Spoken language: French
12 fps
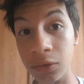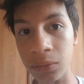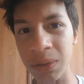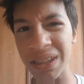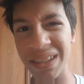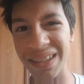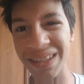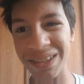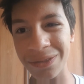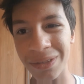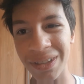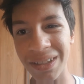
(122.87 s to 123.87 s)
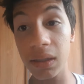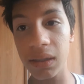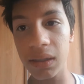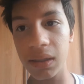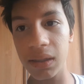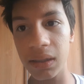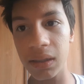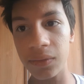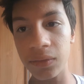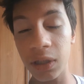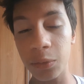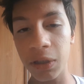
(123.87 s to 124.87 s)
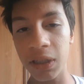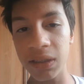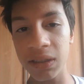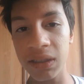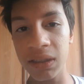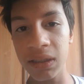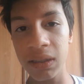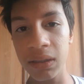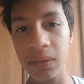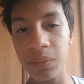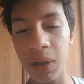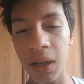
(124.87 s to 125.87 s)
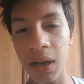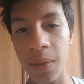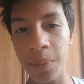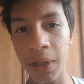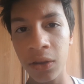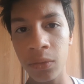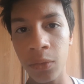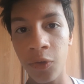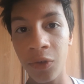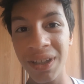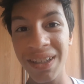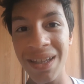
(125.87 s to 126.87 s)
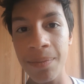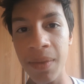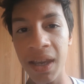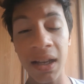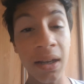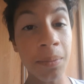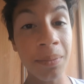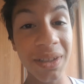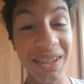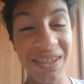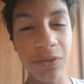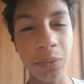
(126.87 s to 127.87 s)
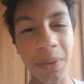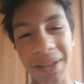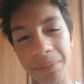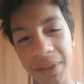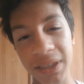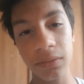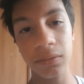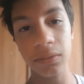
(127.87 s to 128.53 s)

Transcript: court métrage. Voilà. Si vous n'êtes pas intéressé, pas la peine de m'envoyer des mails, s'il vous plaît. Parce